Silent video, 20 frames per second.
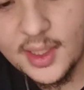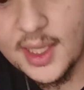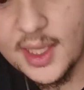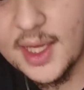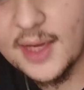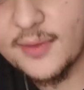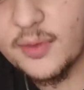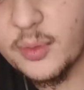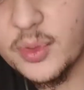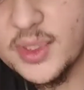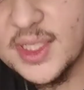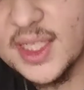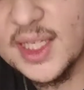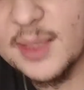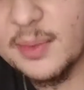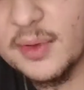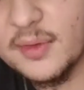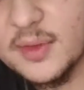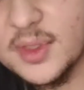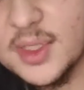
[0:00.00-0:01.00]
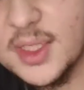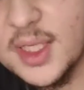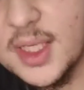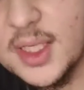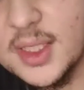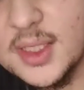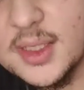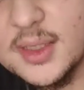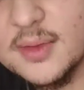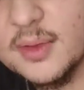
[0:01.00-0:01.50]
É, vou mostrar aqui pra
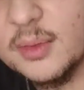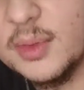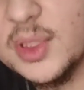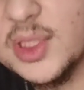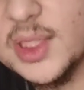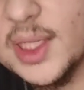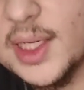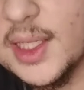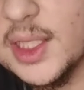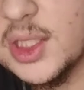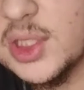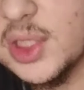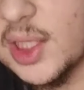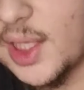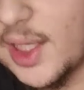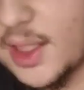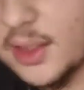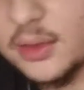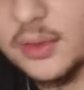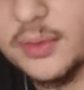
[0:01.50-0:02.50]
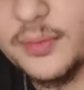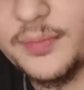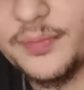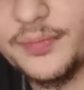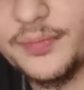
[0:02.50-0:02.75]
vocês. Vamos deixar ele aqui de lado.